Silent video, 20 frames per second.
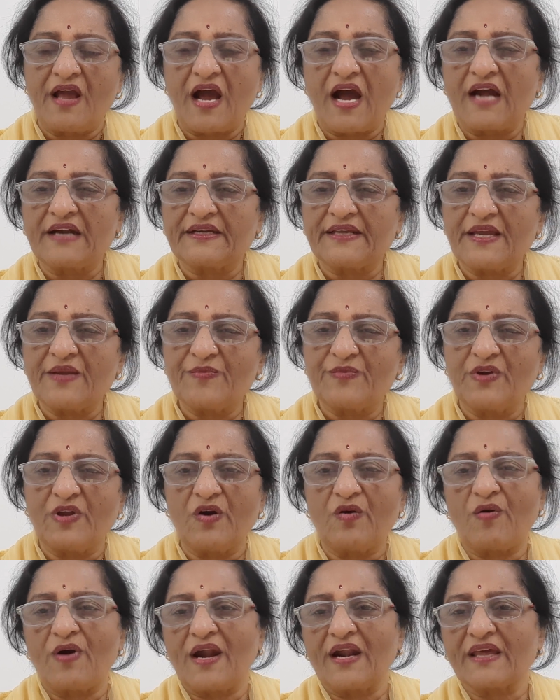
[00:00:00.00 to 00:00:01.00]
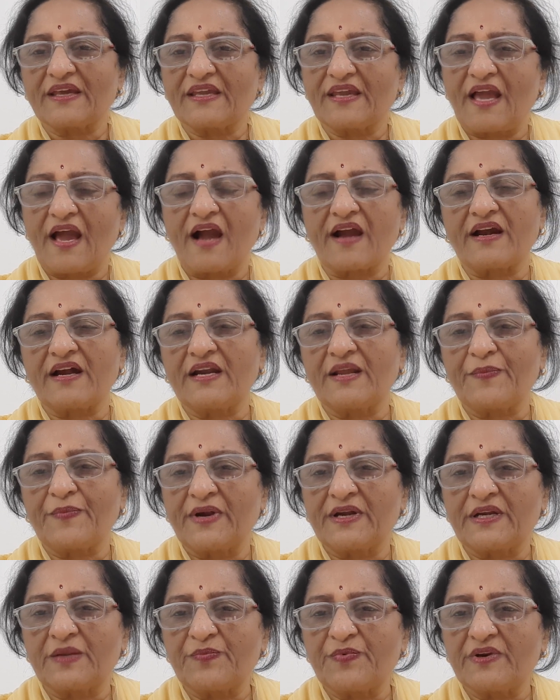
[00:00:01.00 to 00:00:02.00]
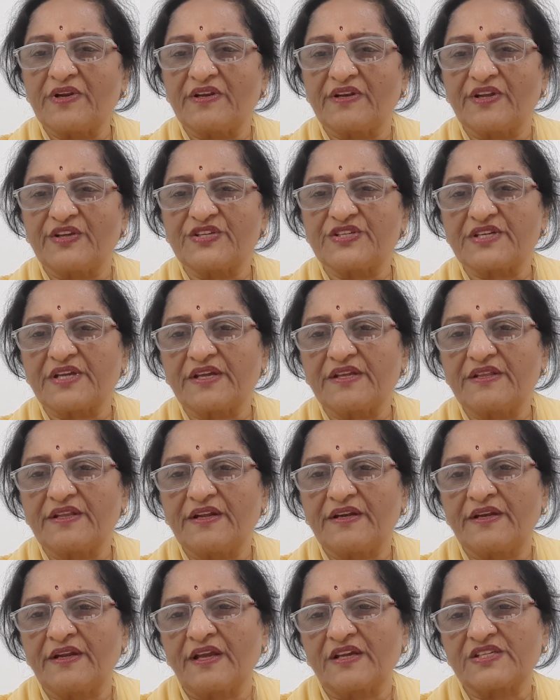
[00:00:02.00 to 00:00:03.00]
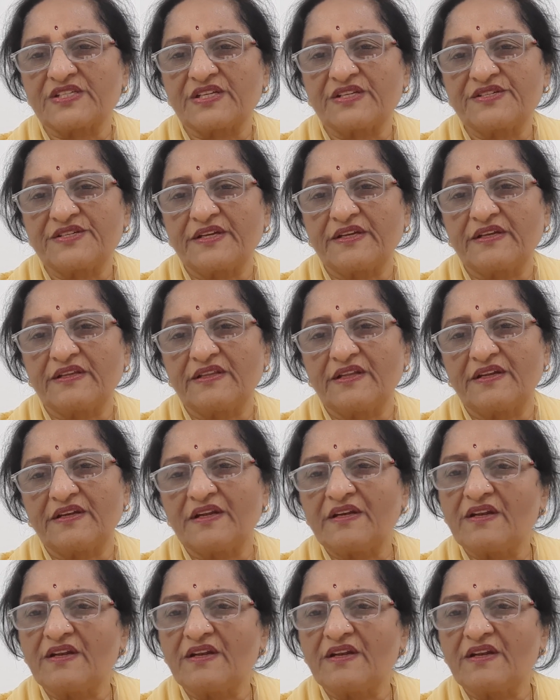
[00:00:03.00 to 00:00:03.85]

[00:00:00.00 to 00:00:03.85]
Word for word: ఆ టైంలో వాళ్ళకి అక్కడ పంట పొలం నష్టమైందండి నష్టం అంటే